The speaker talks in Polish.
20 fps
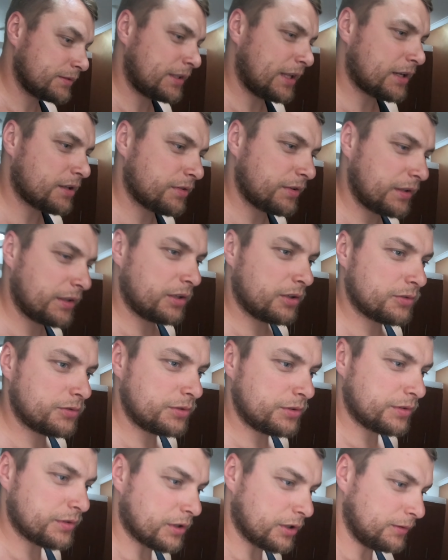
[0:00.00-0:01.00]
Tak na
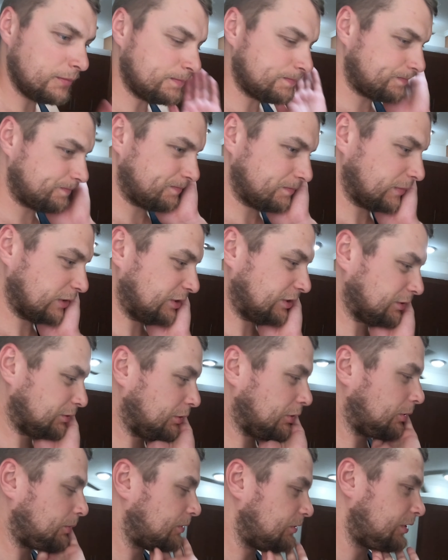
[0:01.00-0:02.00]
lotnisko,
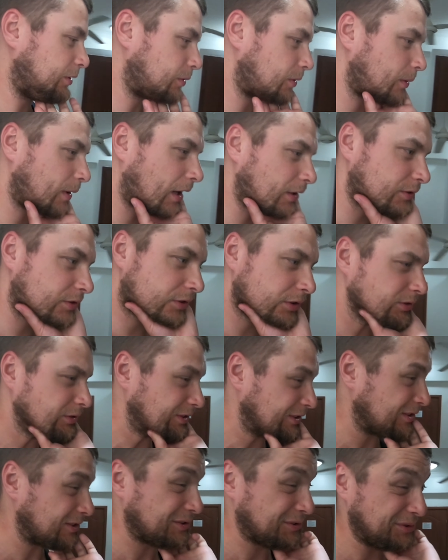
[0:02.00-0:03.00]
którą będziemy brać,
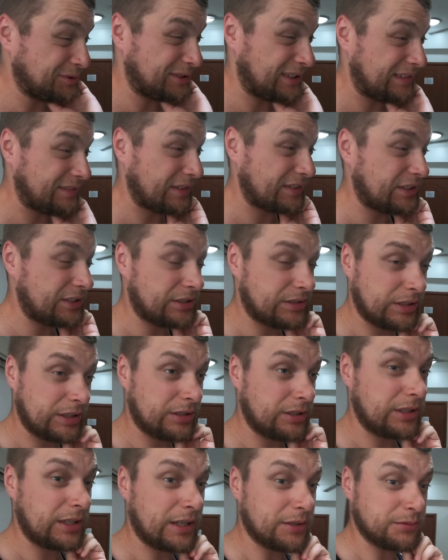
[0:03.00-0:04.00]
stąd kosztuje 20
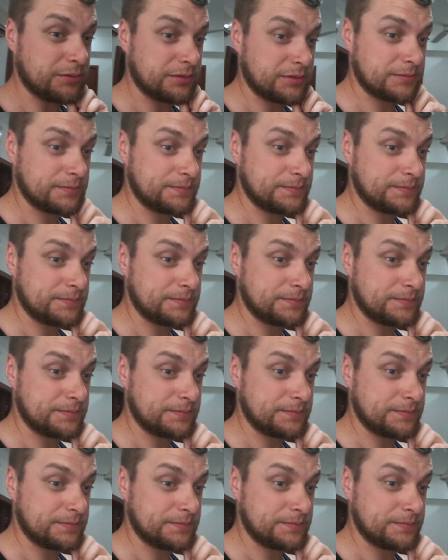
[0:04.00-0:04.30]
dolarów.